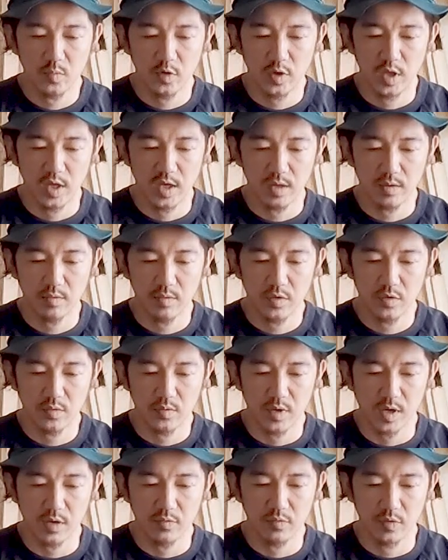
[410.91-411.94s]
そもにひゃく以
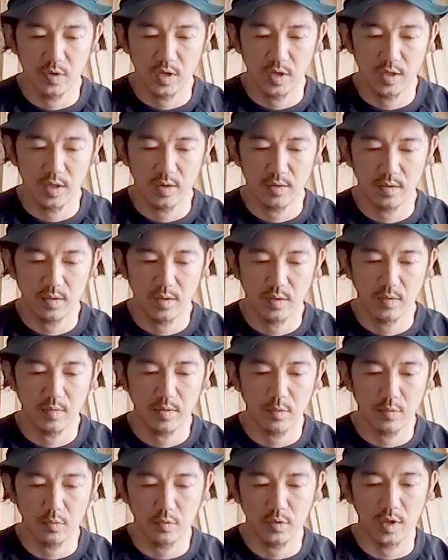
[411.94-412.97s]
上確保できてるっていう
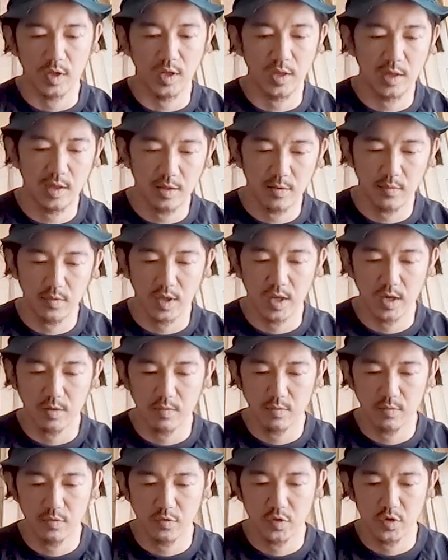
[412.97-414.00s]
のはこの入りのに
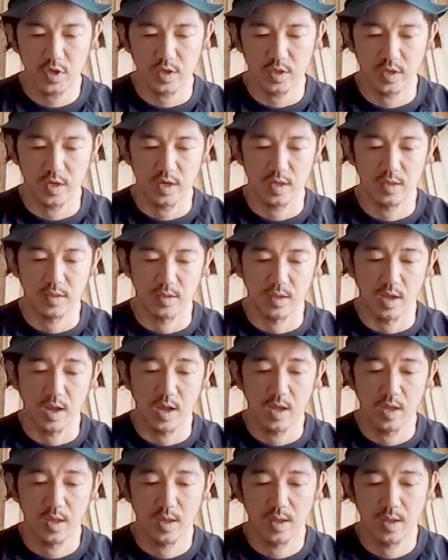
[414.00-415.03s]
ひゃくよんじゅうしかないです
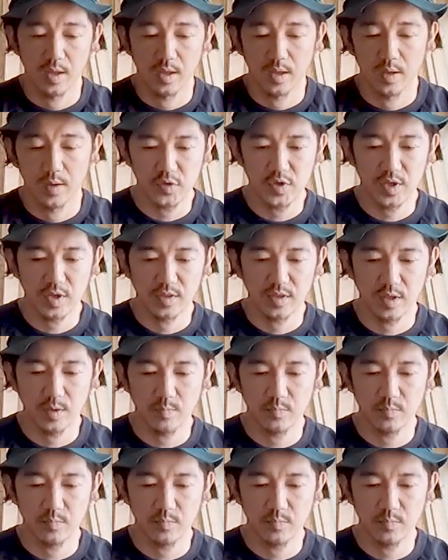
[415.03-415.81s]
ね。そして